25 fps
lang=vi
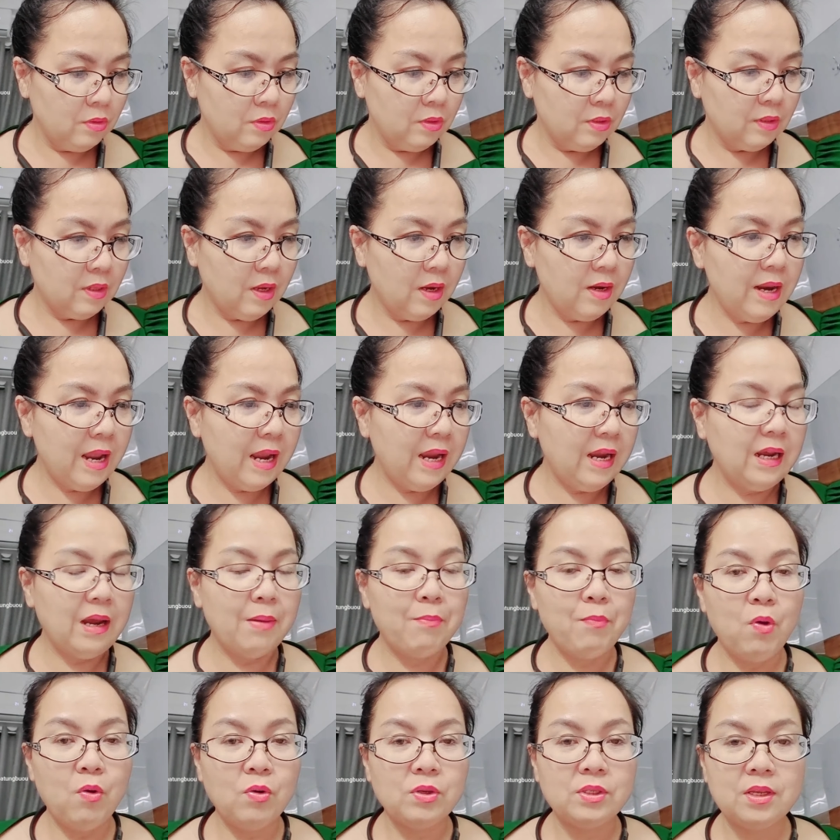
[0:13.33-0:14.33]
tới đây
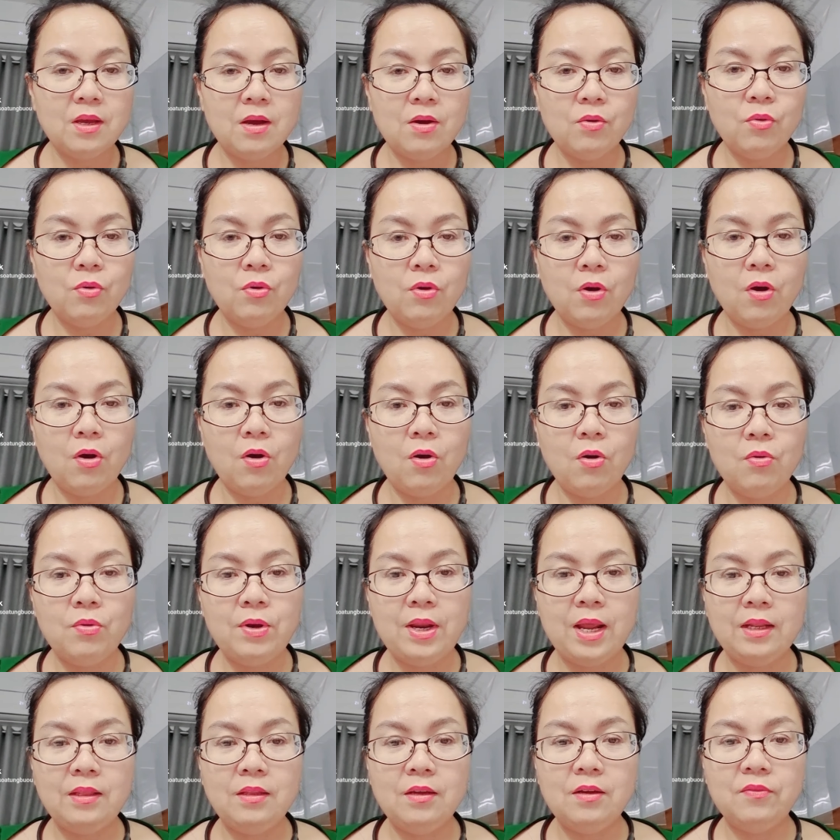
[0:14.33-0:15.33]
cầm hồ sơ của cổ
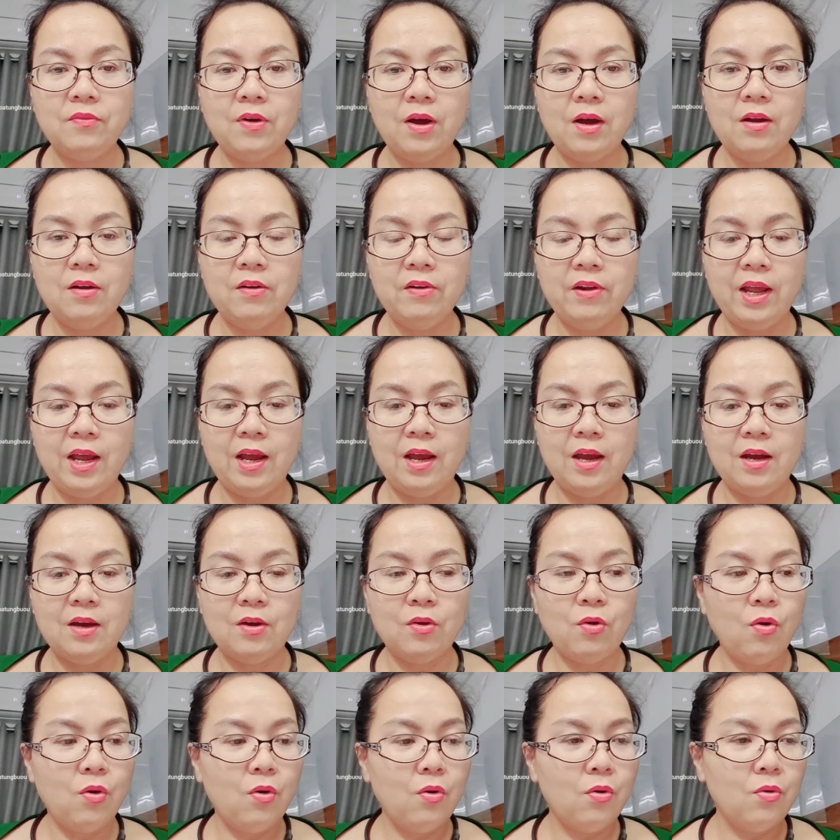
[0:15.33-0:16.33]
để tư vấn là
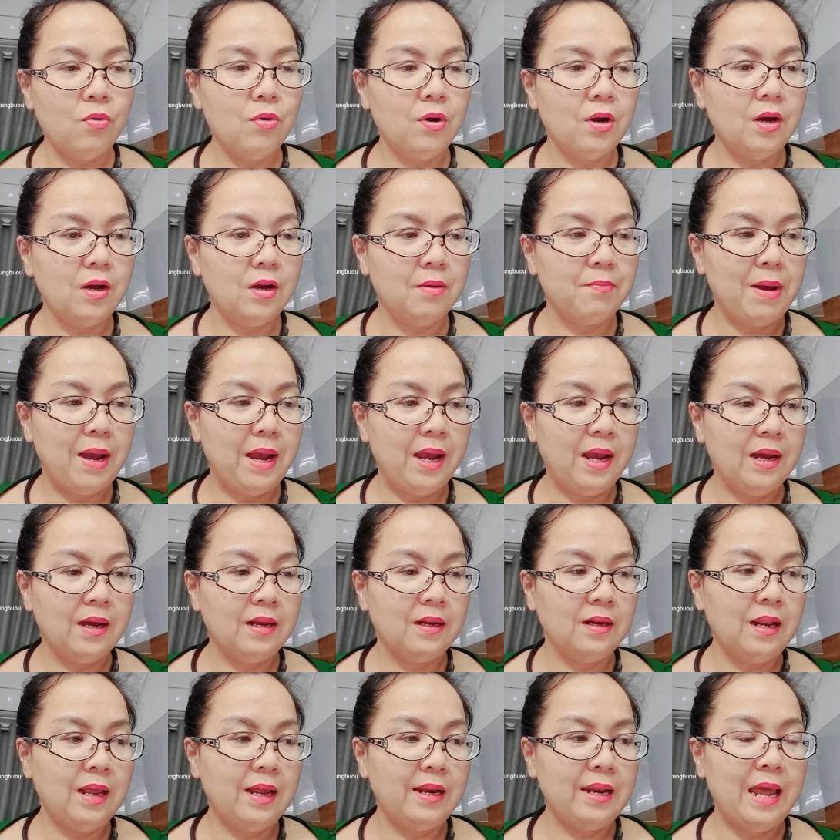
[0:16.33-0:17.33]
cô à,
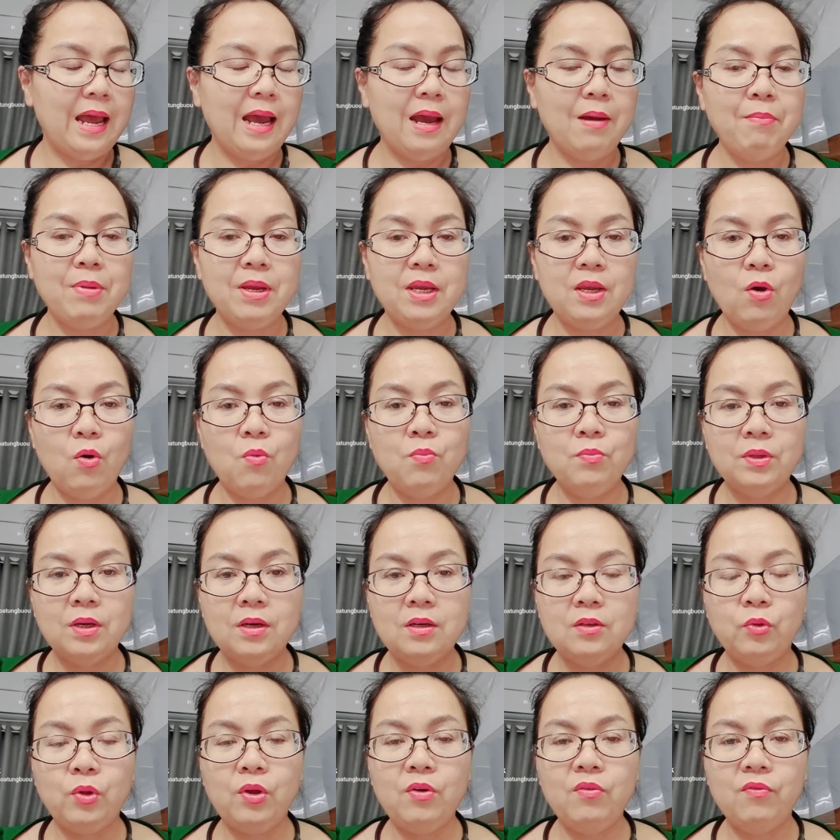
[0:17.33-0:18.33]
bạn là đã bị ung
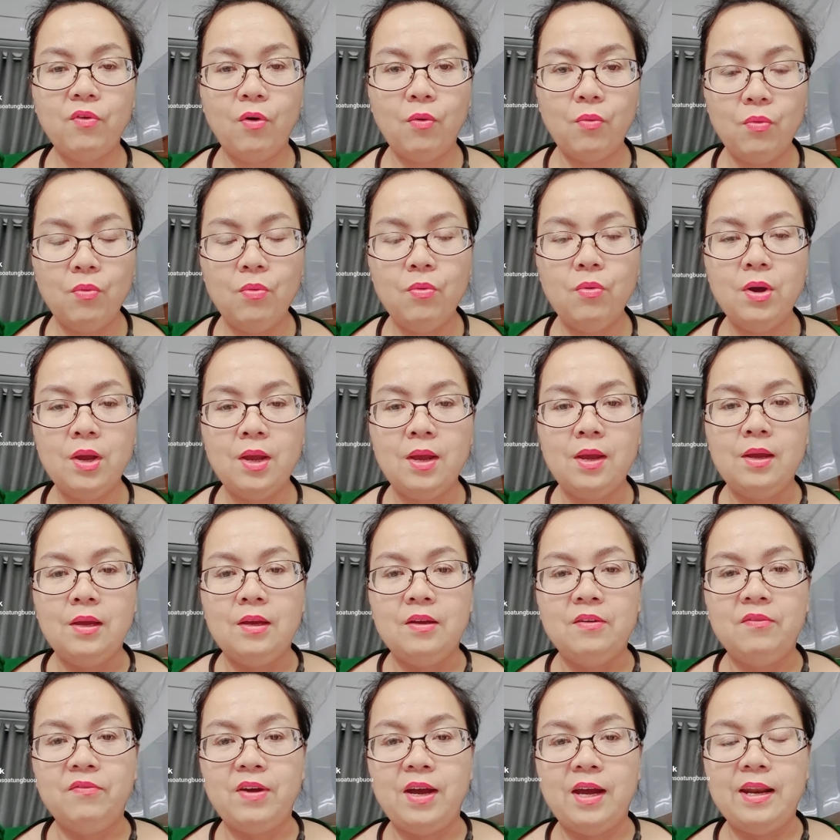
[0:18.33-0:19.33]
thư tuyến vú
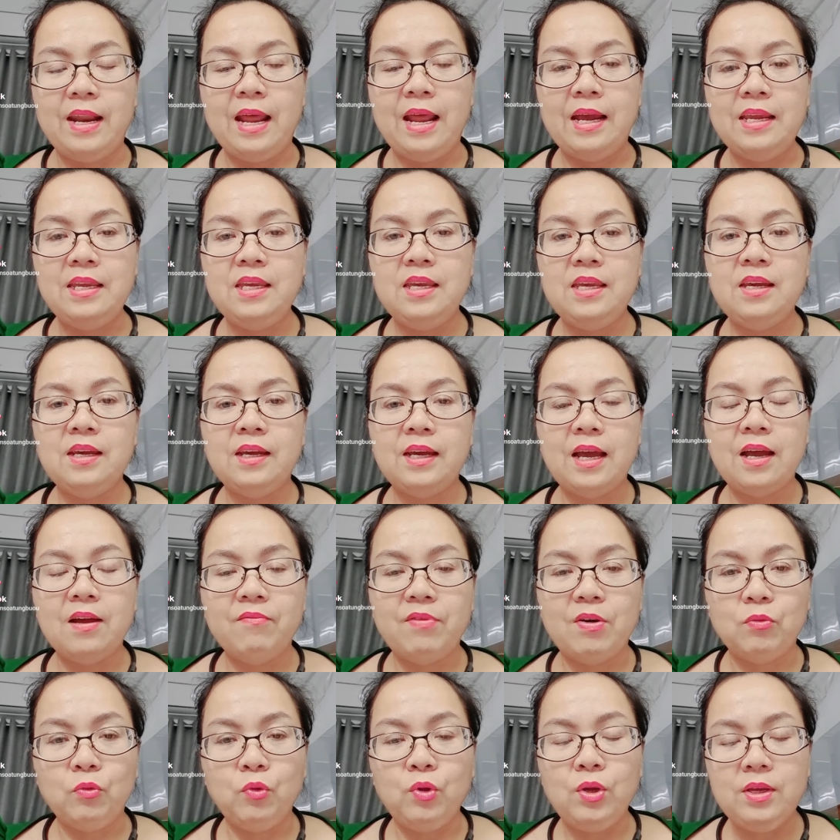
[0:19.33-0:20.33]
và đã di căn
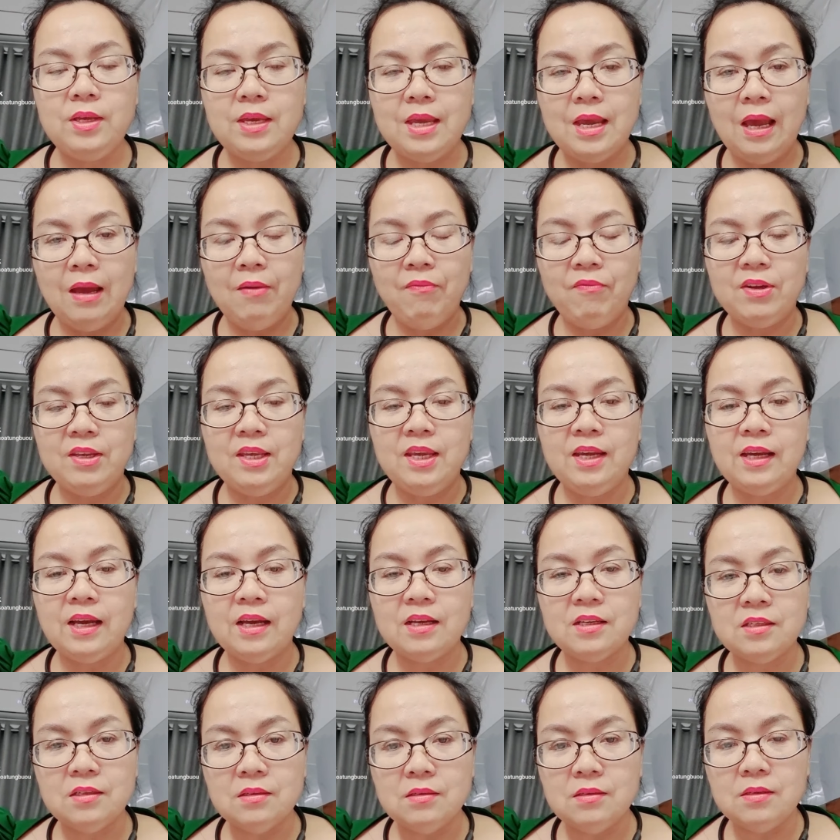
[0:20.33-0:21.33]
vào tuyến giáp và di
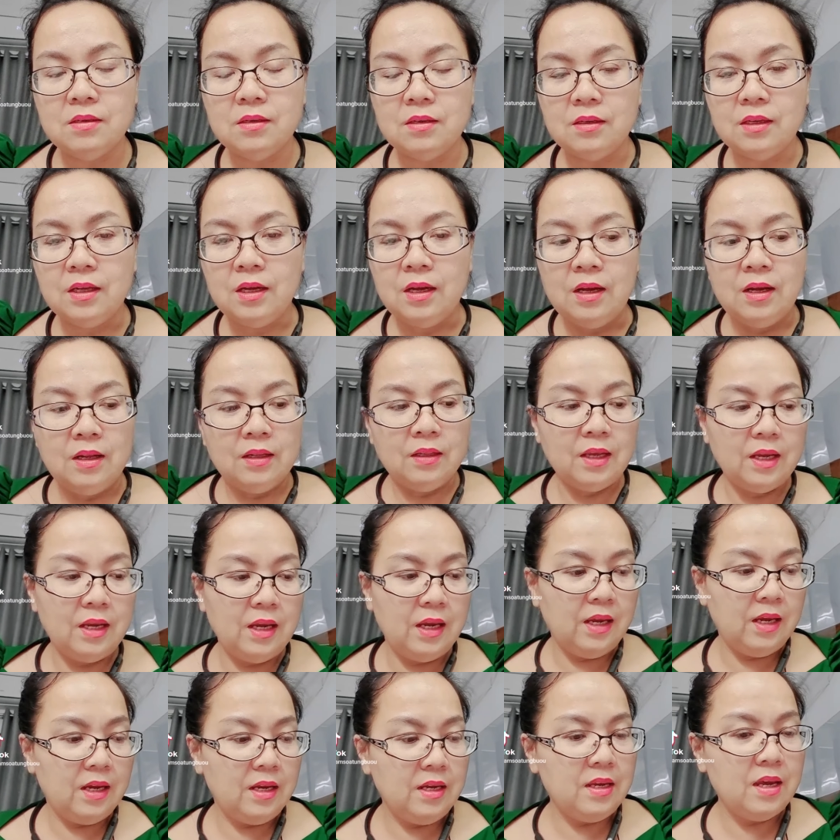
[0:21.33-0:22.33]
căn xương thì
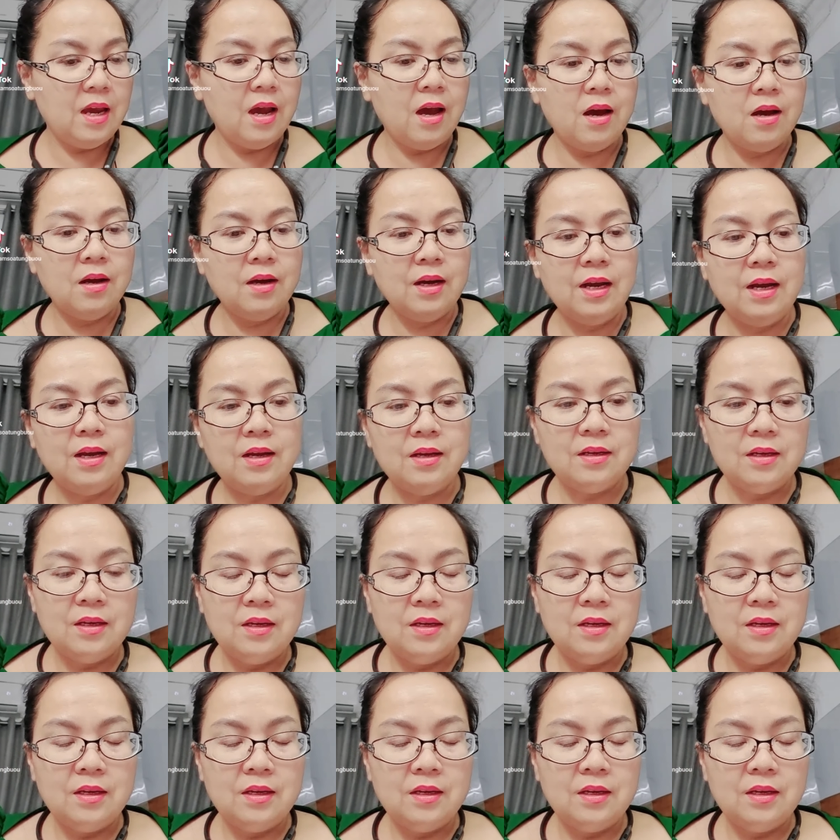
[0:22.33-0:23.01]
hiện giờ á